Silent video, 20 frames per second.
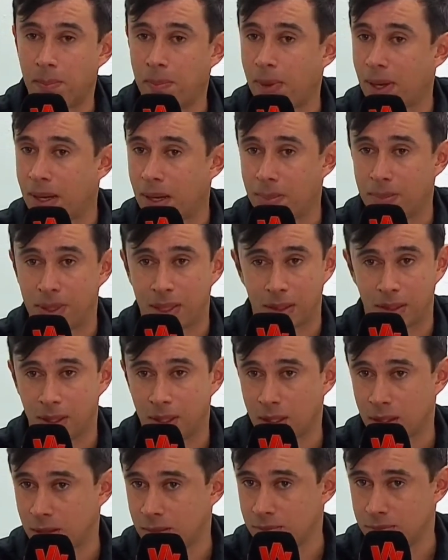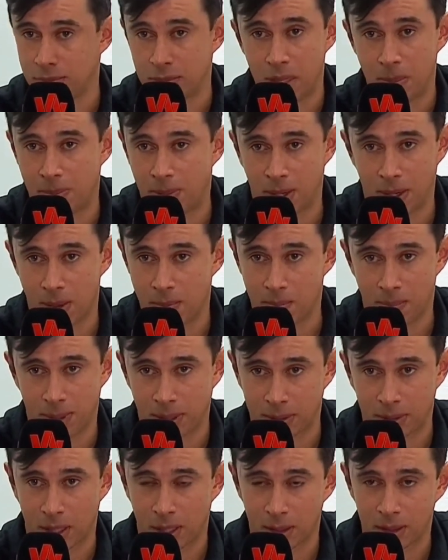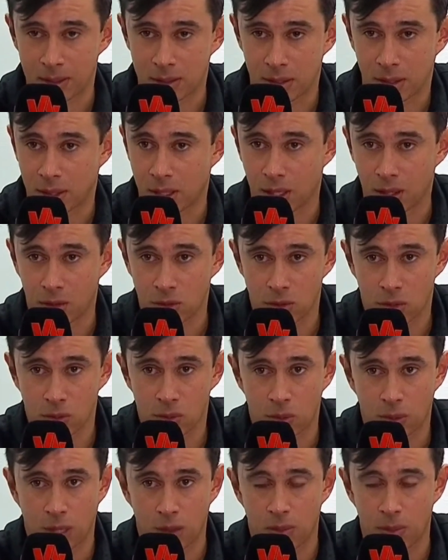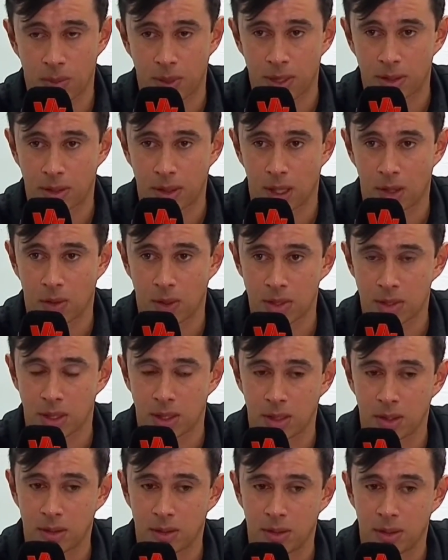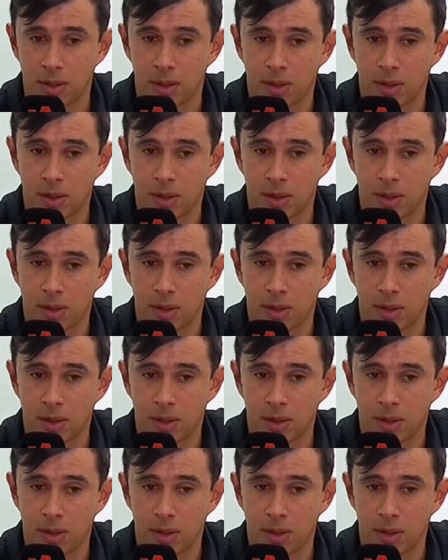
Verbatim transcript: para perder ni para empatar ni siquiera, o yo nunca lo he planteado así,